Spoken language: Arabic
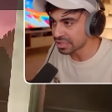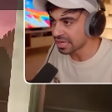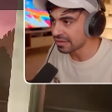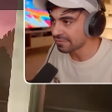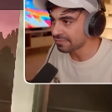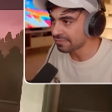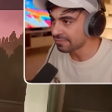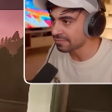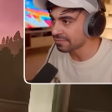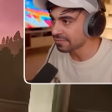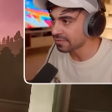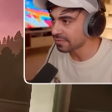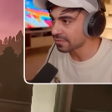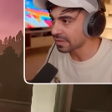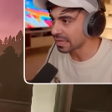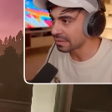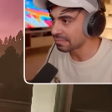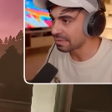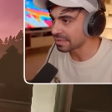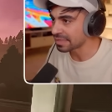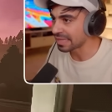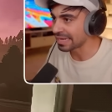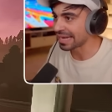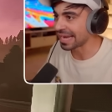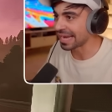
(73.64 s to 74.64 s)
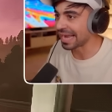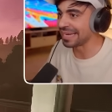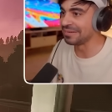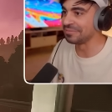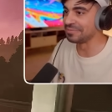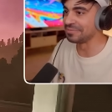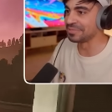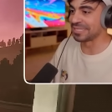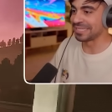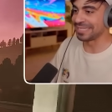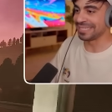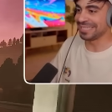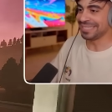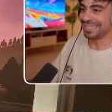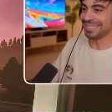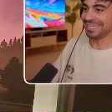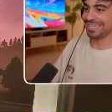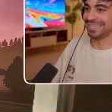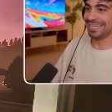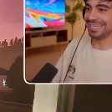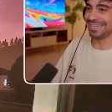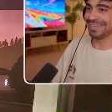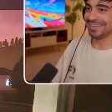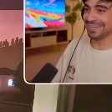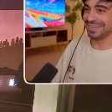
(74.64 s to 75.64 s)
كيف اوكي بهالطريقه نمشي
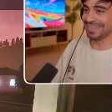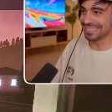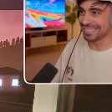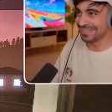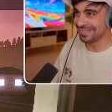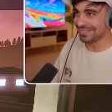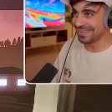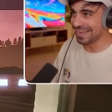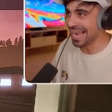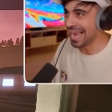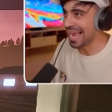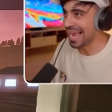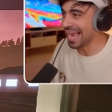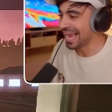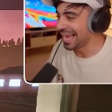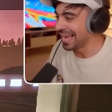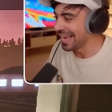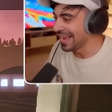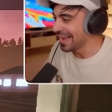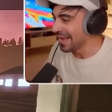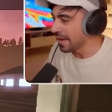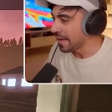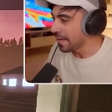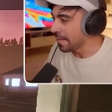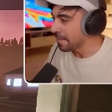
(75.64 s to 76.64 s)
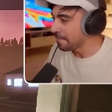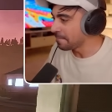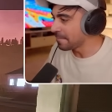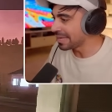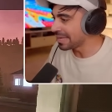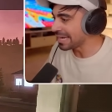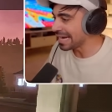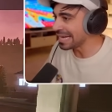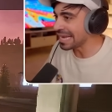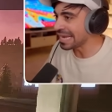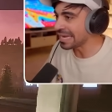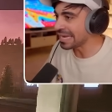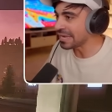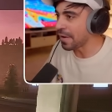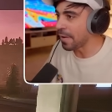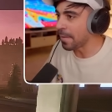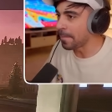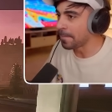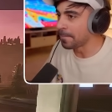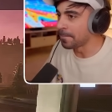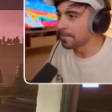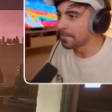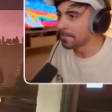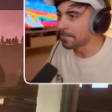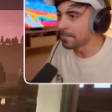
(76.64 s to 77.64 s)
حلو يا جماعه برينا اليوم
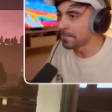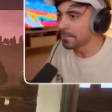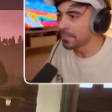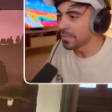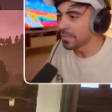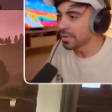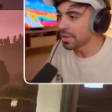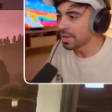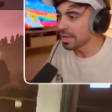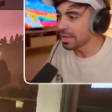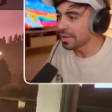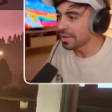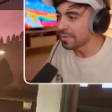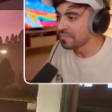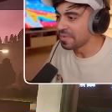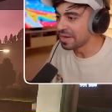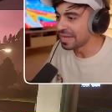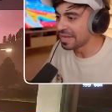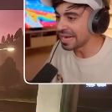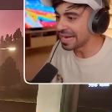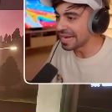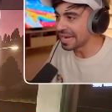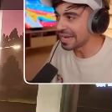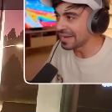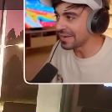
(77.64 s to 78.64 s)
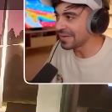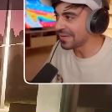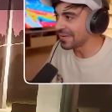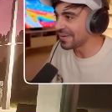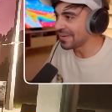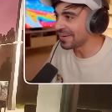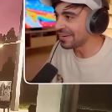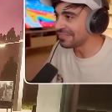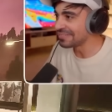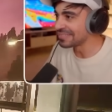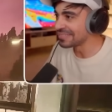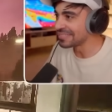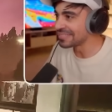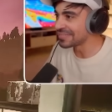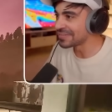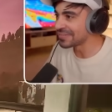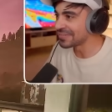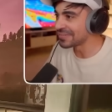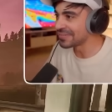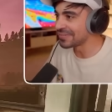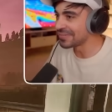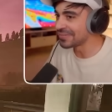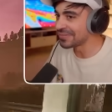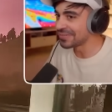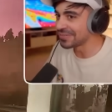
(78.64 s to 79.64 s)
برينا اليوم
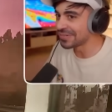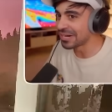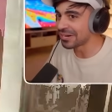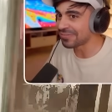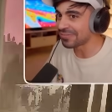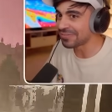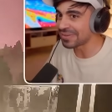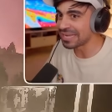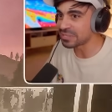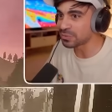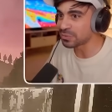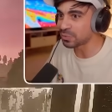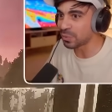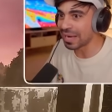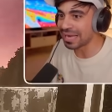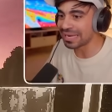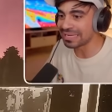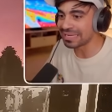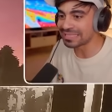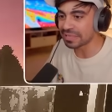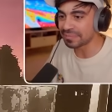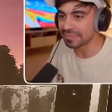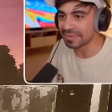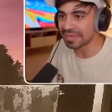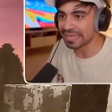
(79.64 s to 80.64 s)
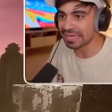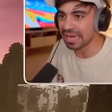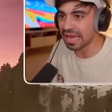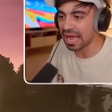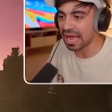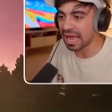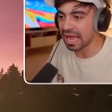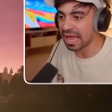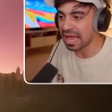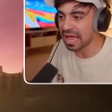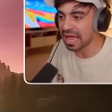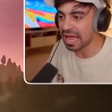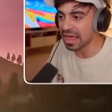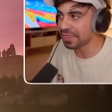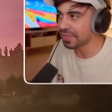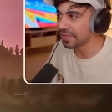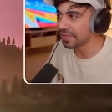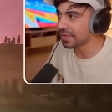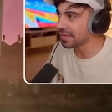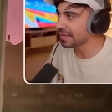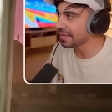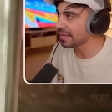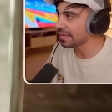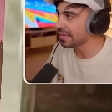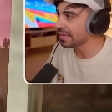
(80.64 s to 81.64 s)
نسوق في الاجواء الجميله
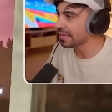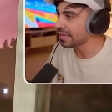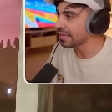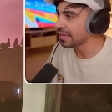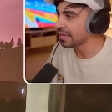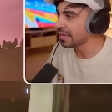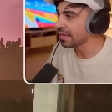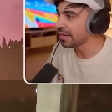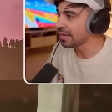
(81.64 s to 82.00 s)
هذه